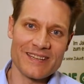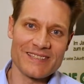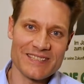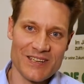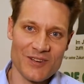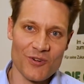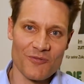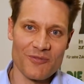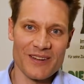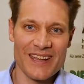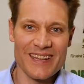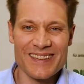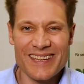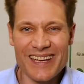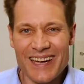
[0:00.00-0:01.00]
Seehofer
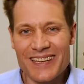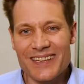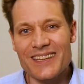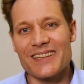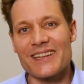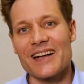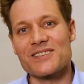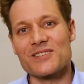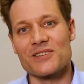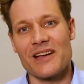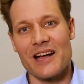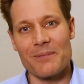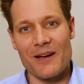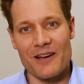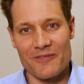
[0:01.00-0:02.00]
den dritten
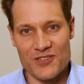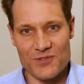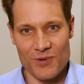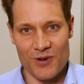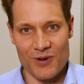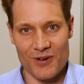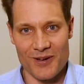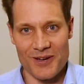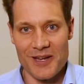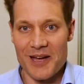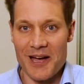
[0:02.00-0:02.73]
Nationalpark versprochen,